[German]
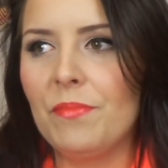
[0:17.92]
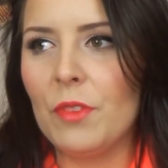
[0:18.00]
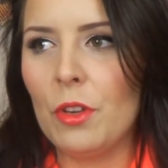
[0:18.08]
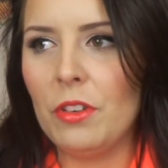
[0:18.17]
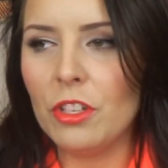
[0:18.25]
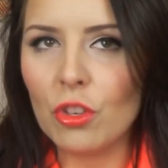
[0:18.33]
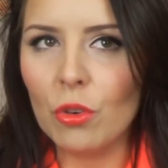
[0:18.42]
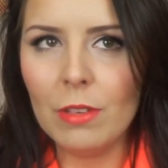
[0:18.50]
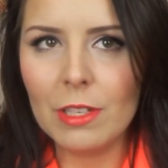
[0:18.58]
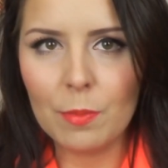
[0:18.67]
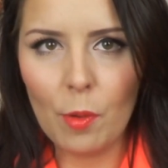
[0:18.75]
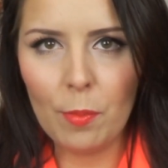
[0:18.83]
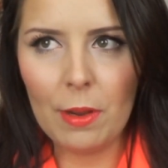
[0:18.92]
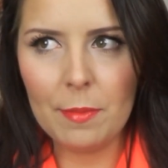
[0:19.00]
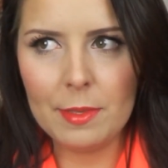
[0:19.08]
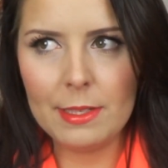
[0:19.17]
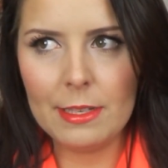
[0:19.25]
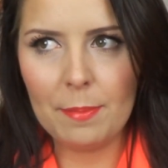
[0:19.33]
Könnte ich schon. Das Problem
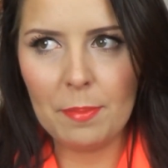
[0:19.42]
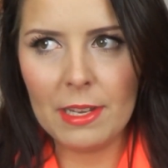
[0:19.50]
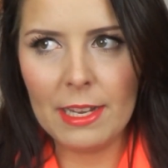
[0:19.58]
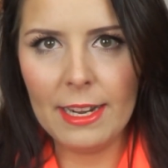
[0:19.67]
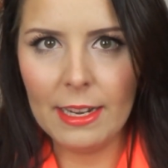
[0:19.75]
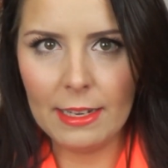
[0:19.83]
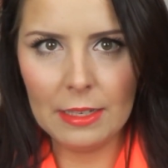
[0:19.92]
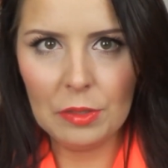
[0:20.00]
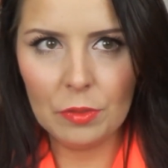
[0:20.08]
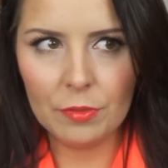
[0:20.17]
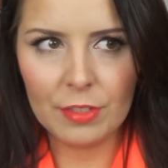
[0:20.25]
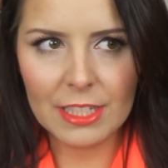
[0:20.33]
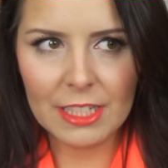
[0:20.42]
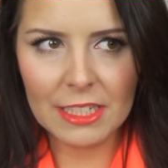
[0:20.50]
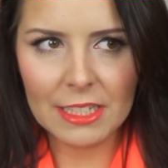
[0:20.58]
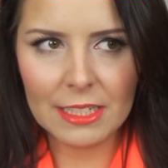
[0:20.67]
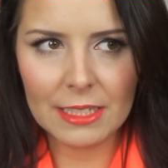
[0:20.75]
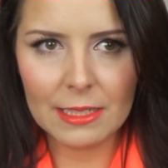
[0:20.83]
ist, ich habe keine Ahnung, was
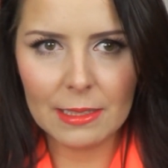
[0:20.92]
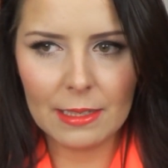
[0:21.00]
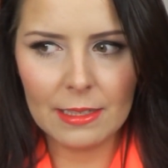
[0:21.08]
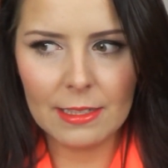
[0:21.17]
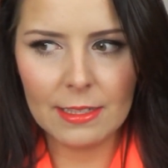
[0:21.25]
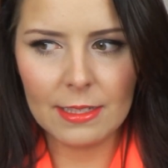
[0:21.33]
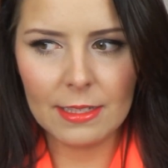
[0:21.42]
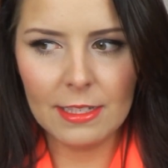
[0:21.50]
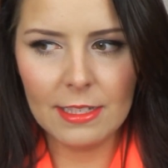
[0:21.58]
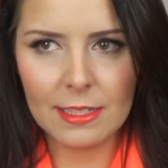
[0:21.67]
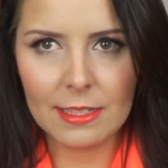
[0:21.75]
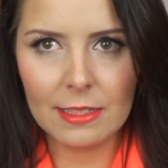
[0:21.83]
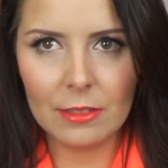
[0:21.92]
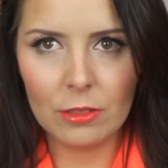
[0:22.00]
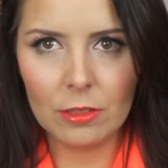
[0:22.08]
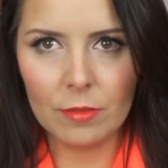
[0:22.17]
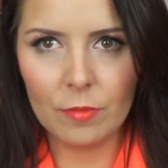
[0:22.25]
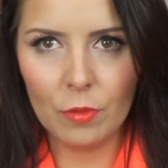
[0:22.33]
das alles ist
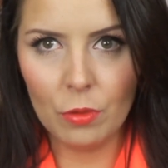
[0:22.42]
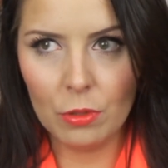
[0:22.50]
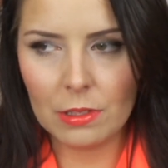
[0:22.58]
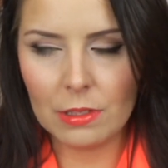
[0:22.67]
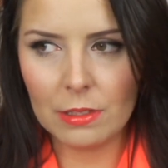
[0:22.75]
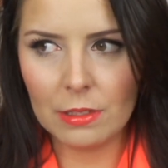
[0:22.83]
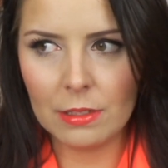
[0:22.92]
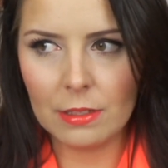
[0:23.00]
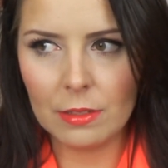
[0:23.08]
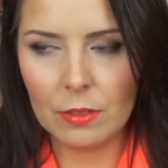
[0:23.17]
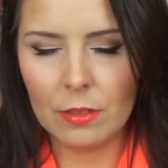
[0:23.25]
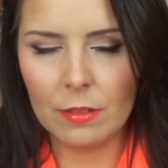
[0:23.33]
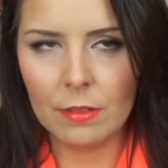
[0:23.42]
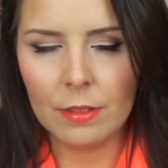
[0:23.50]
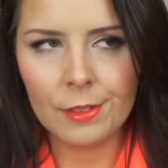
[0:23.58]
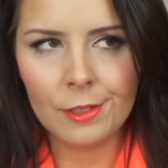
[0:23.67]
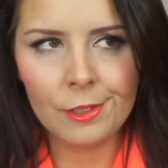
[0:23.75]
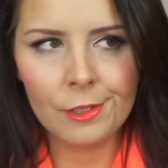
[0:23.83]
und wo es ist und
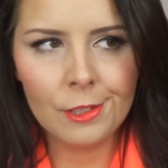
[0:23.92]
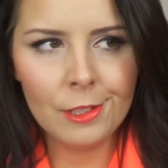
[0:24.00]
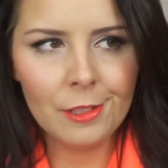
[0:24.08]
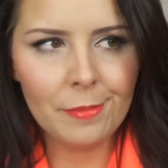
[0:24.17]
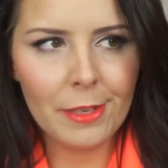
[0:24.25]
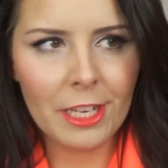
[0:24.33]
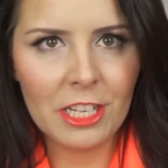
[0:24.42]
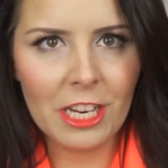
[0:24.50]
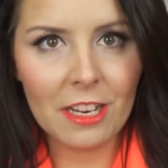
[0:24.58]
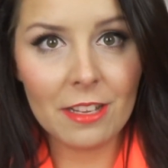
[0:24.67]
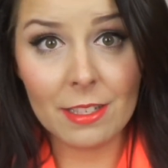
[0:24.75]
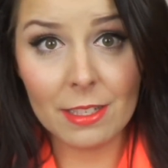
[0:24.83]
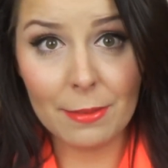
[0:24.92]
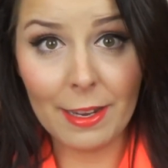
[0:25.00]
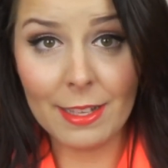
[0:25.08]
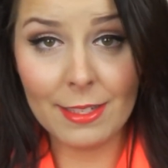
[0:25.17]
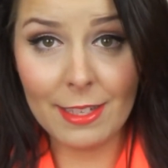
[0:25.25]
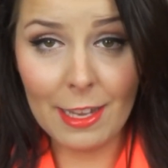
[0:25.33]
mein Gedächtnis ist wie
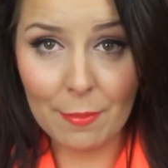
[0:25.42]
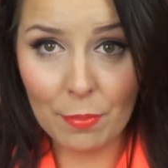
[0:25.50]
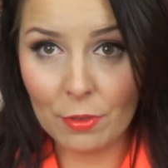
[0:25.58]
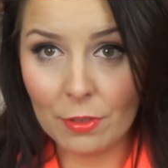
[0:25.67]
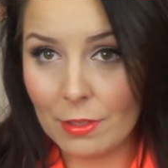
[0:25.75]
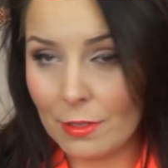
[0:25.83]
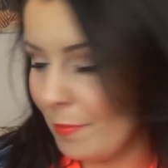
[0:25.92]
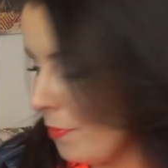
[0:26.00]
ein Sieb und